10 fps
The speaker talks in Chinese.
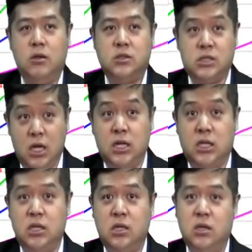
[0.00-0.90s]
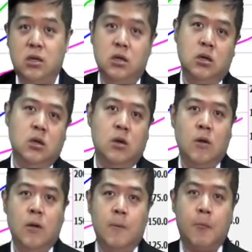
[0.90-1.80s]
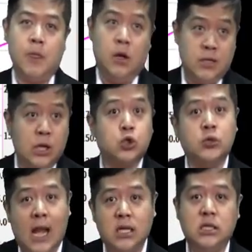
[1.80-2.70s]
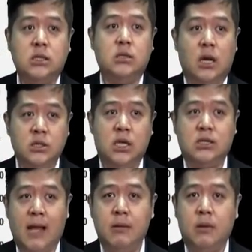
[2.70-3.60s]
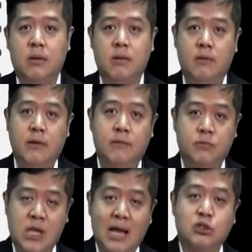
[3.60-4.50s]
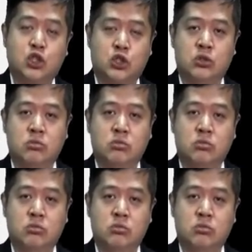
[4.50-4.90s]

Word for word: 这里。你要坐那里，很简单。当时